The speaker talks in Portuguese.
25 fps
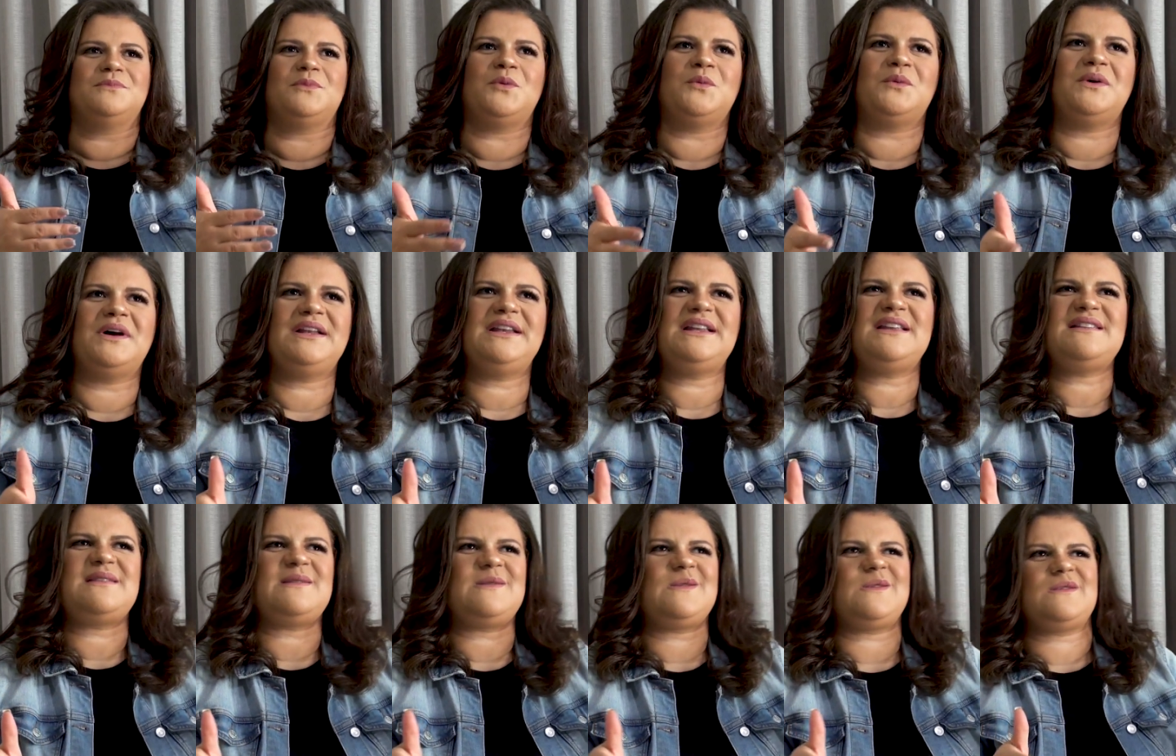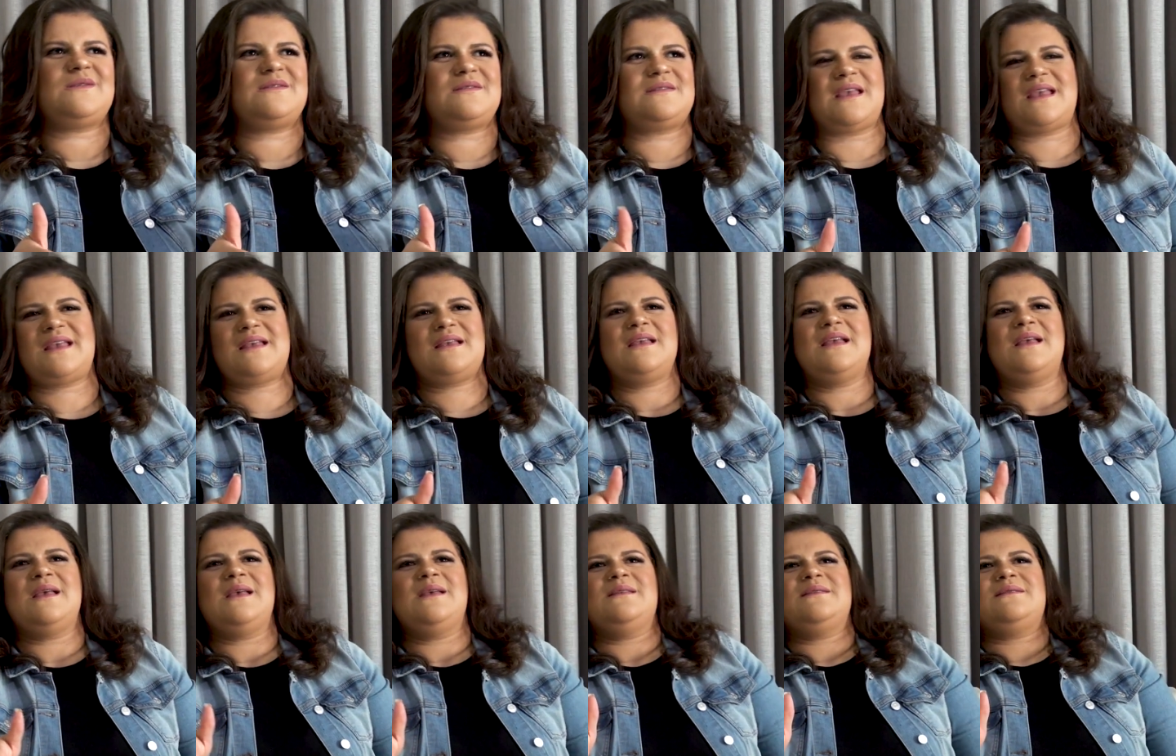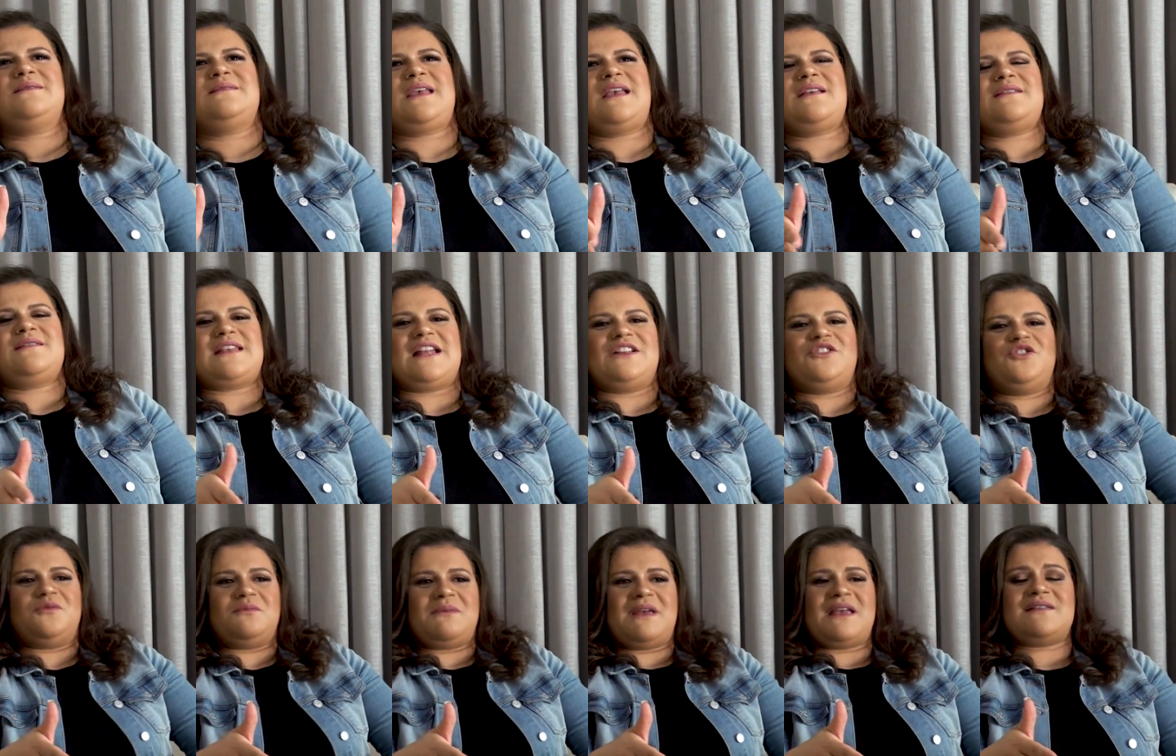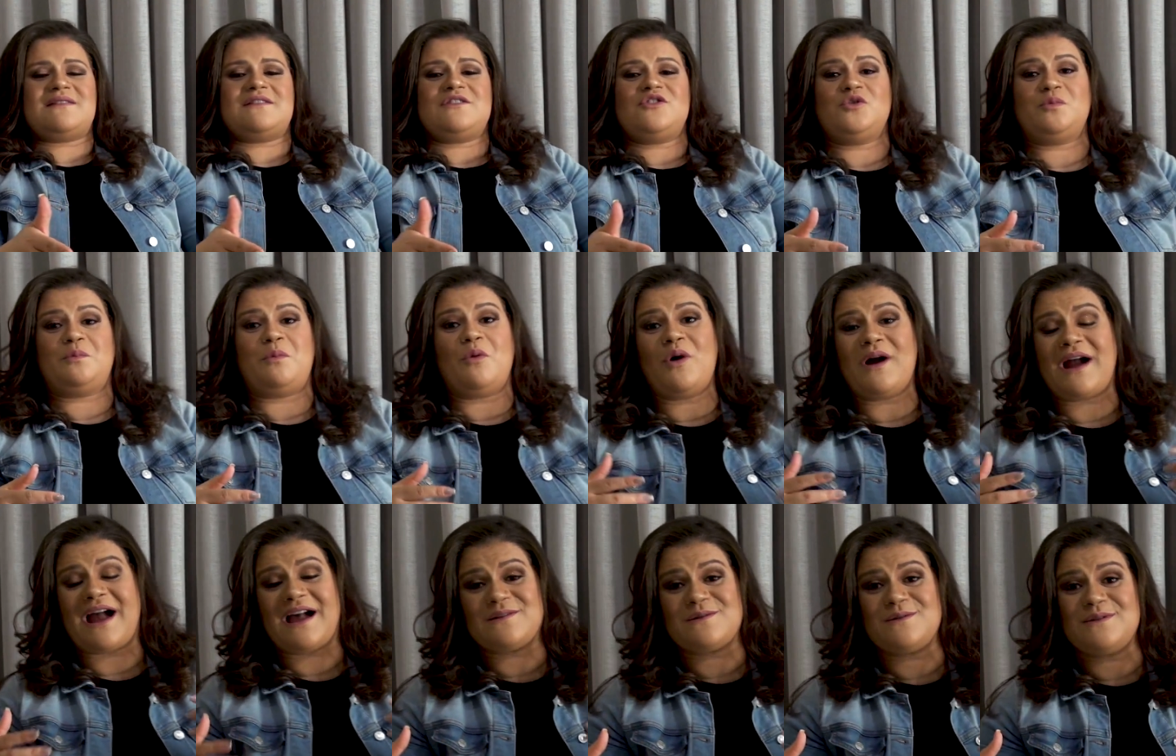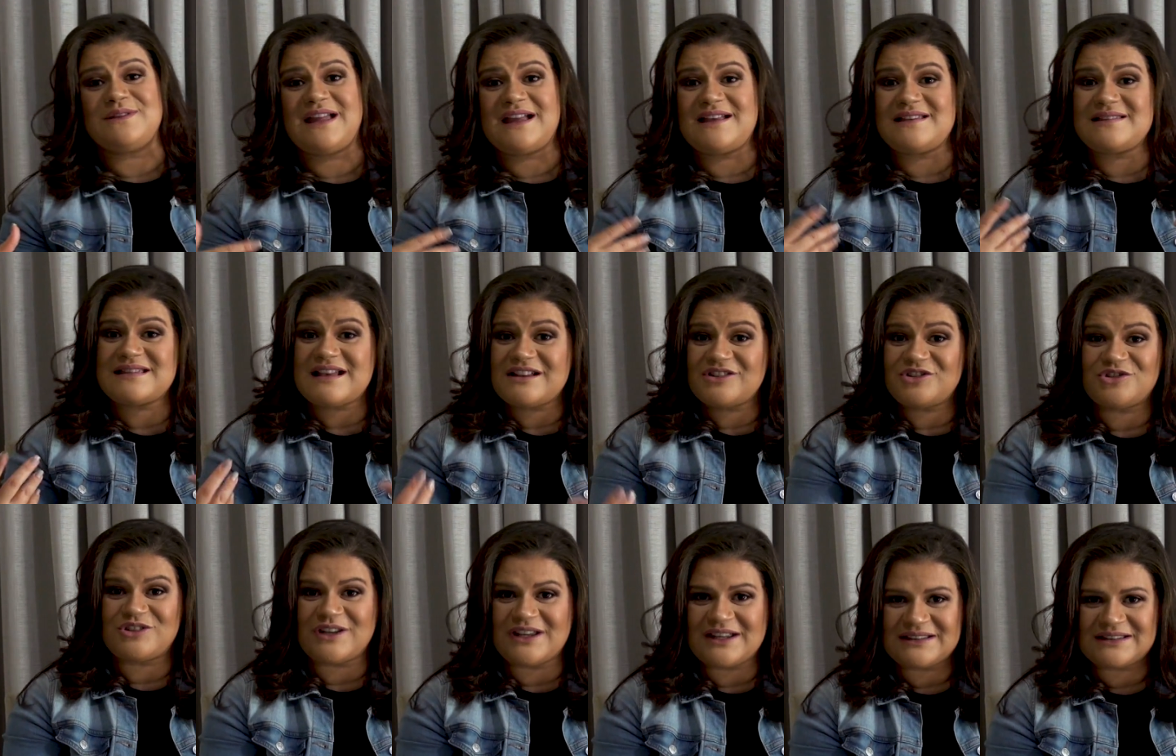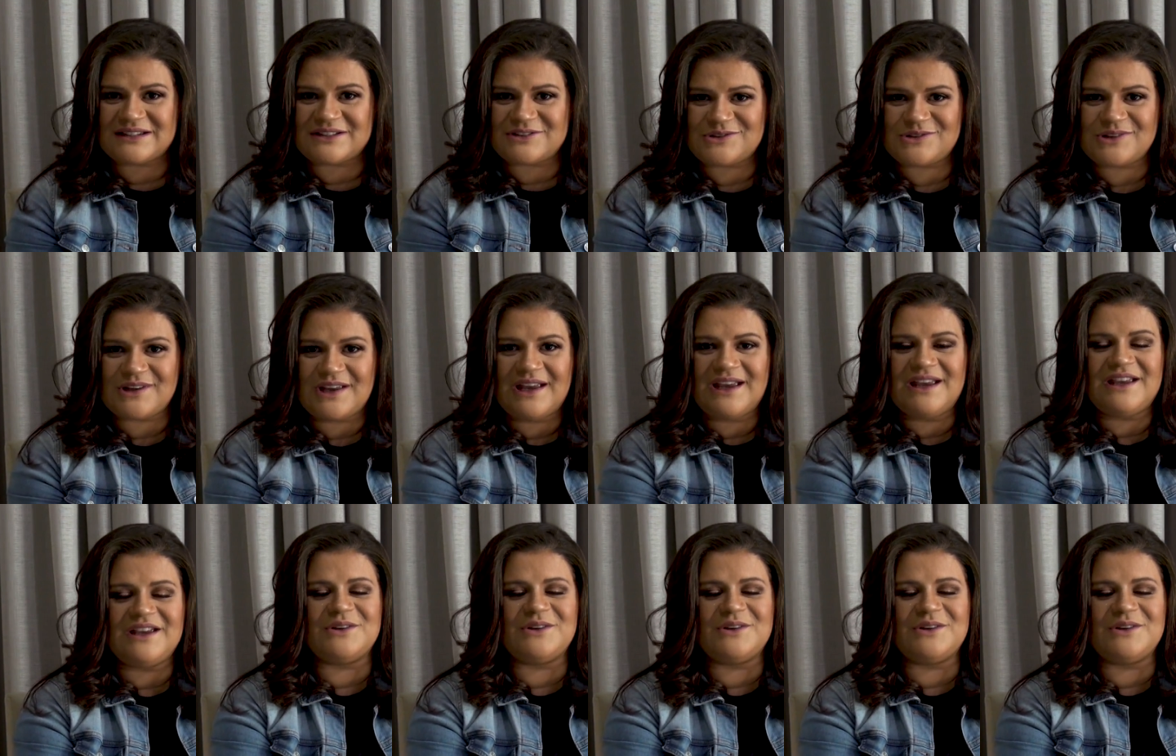um ano e seis, seis, sete meses por causa das agendas.